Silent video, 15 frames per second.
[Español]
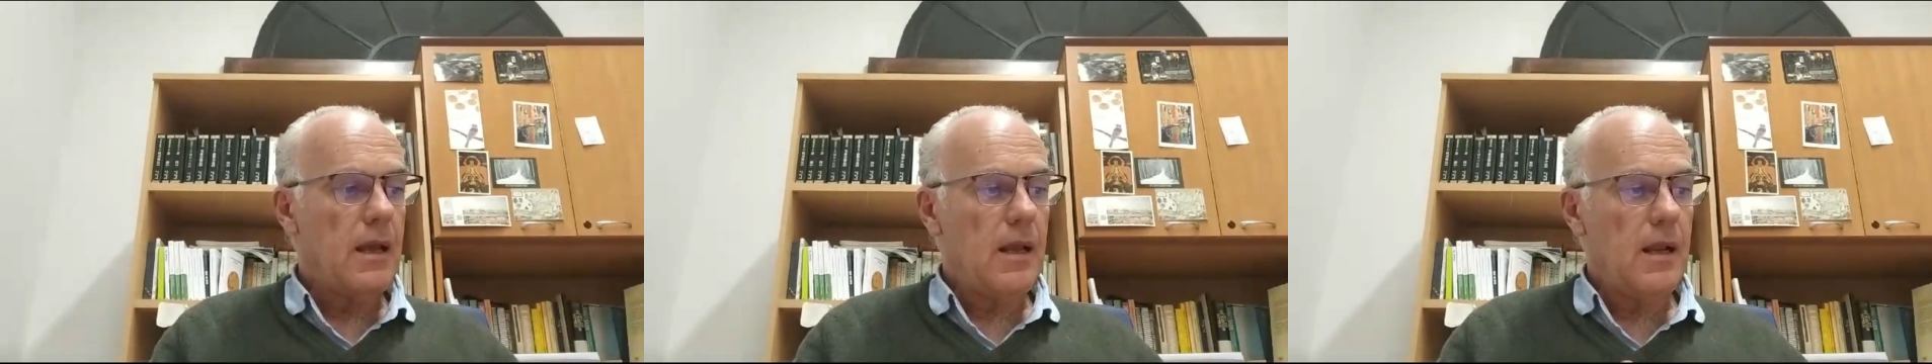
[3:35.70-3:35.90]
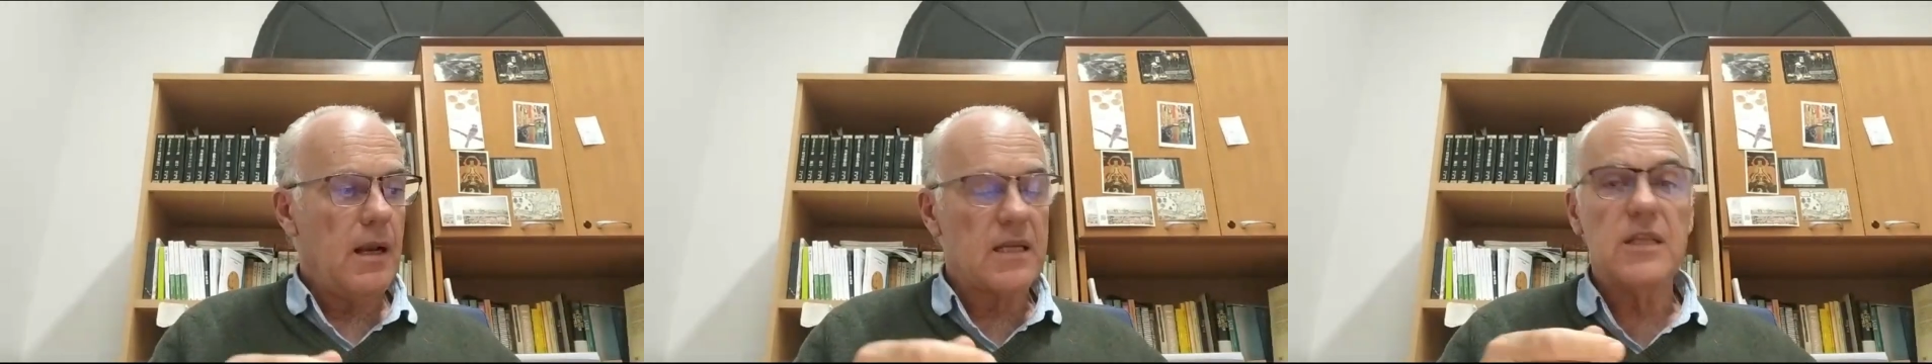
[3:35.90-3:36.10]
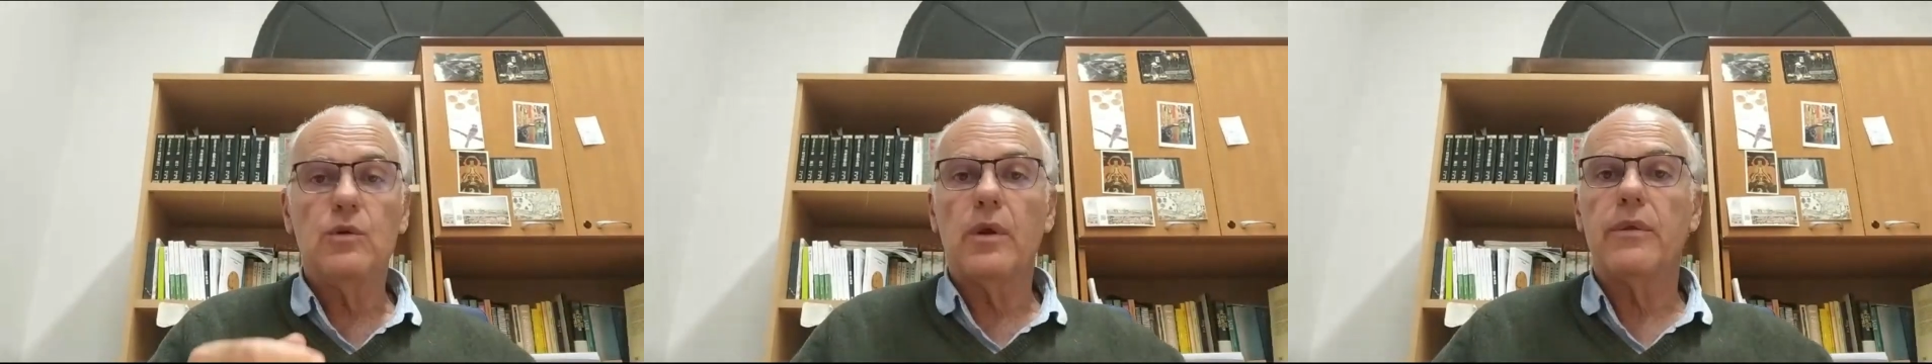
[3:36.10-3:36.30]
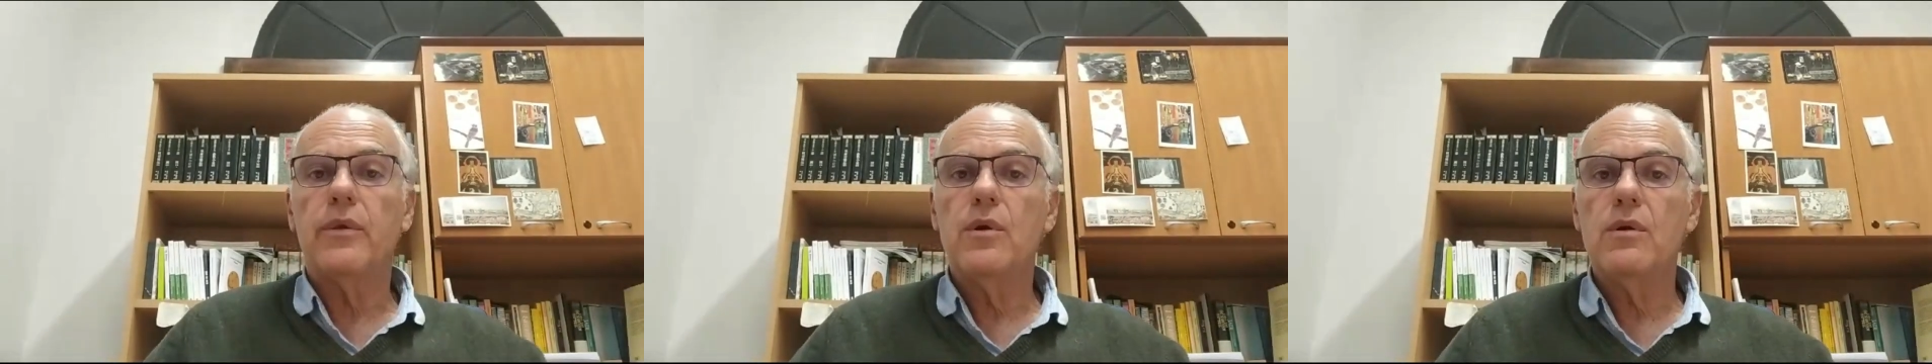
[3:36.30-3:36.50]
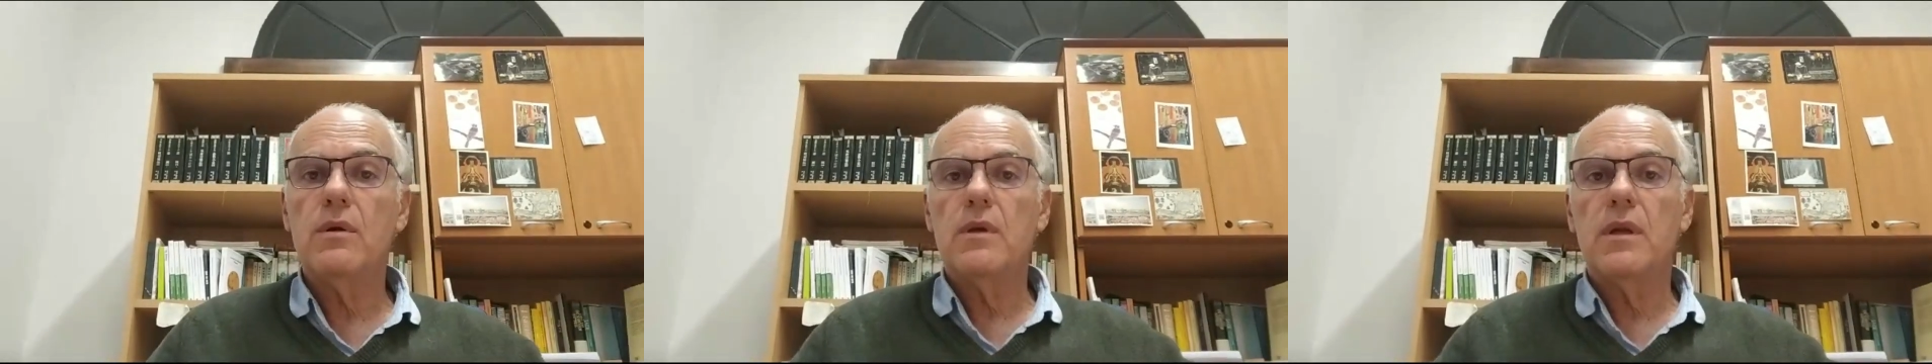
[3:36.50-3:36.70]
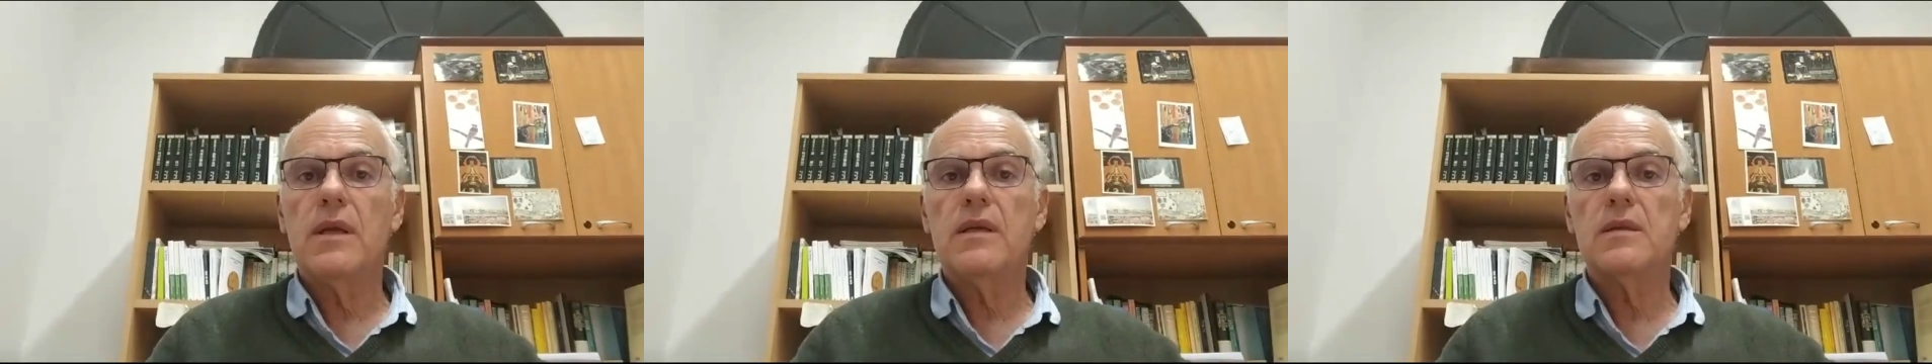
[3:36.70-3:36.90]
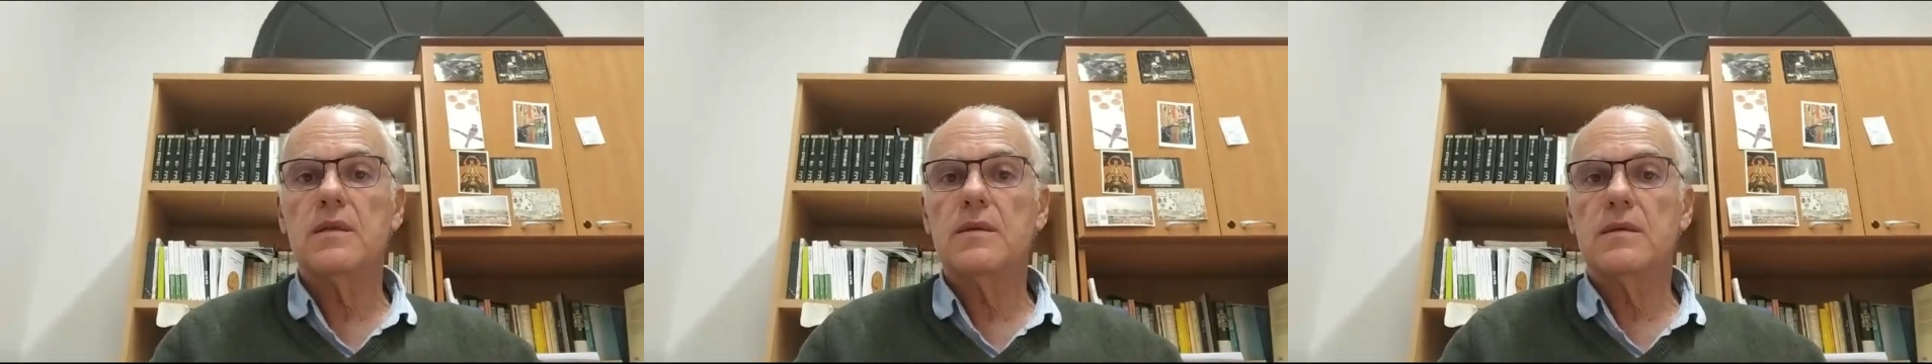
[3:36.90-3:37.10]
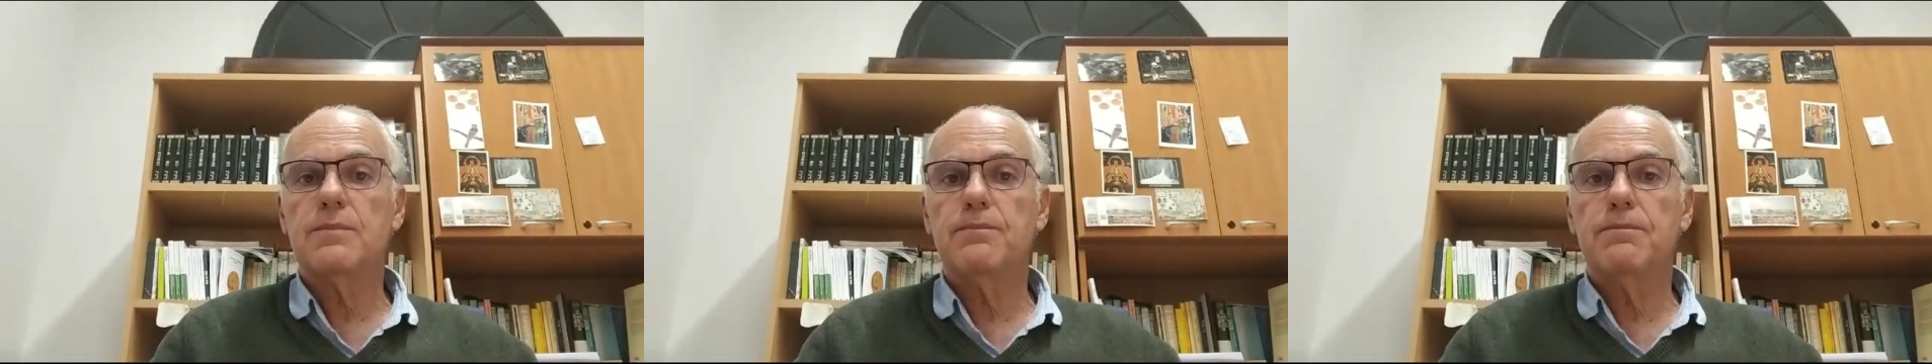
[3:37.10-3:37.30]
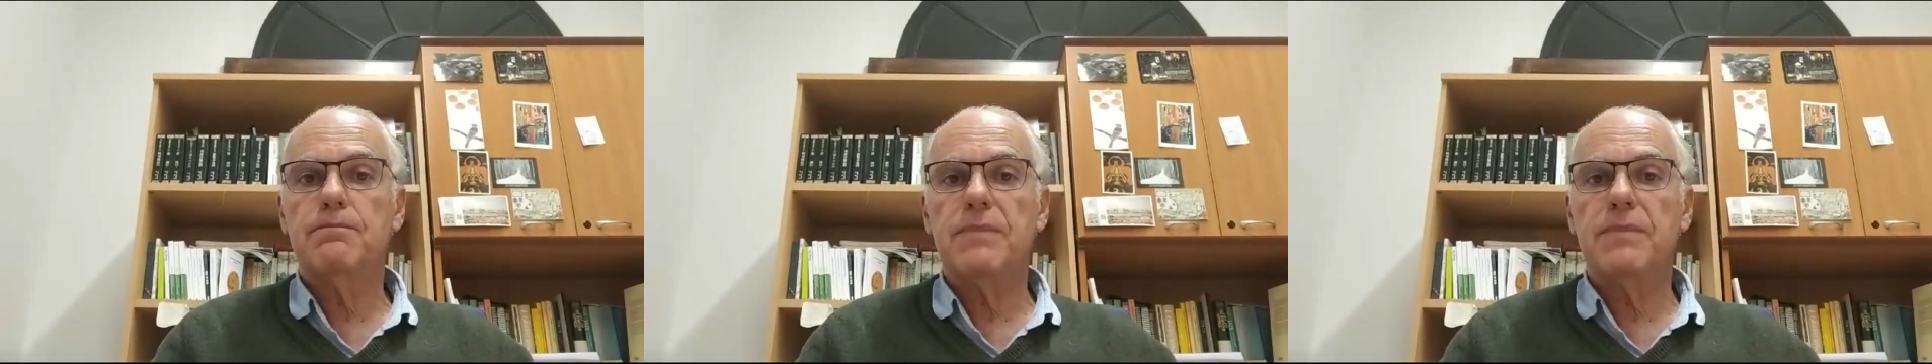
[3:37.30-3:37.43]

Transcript: La situación es